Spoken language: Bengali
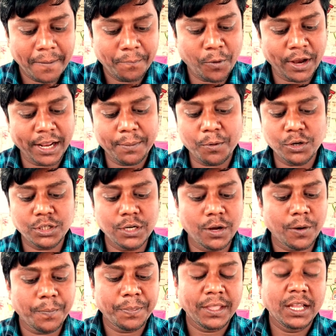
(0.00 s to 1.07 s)
পরের প্রশ্ন
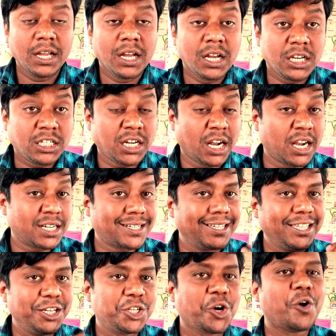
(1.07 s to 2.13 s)

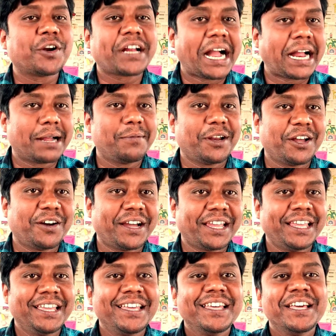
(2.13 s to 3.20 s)
সাংস্কৃতিক শহর কাকে বলা হয়
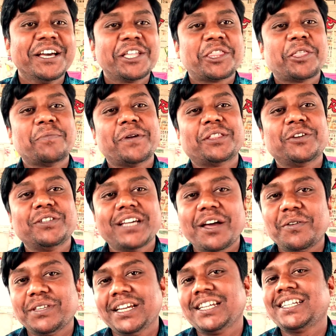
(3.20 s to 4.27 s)
তোমরা তো
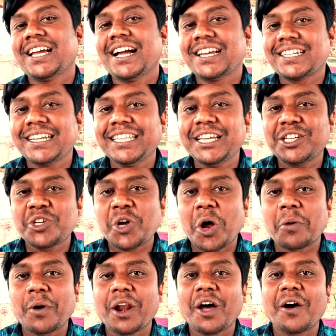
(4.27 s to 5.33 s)
জানো যে সাংস্কৃতিক শহর
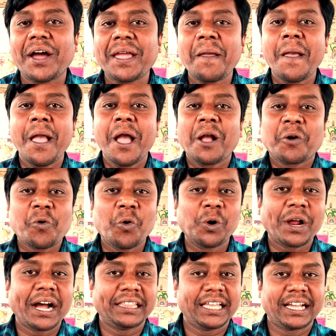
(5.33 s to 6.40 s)
বলা হয়
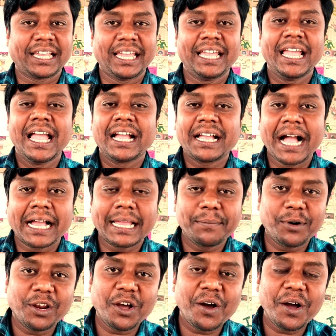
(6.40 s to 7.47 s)
কলকাতাকে কাকে
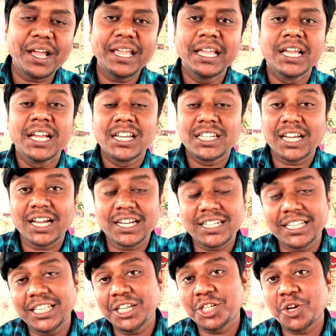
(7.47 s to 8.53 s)
বলা হয়
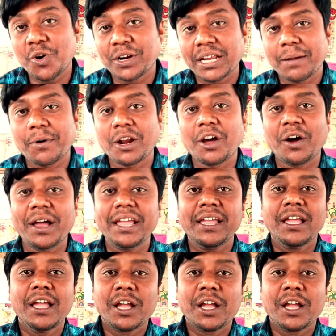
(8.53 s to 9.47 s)
সাংস্কৃতিক শহরকে বলা হয়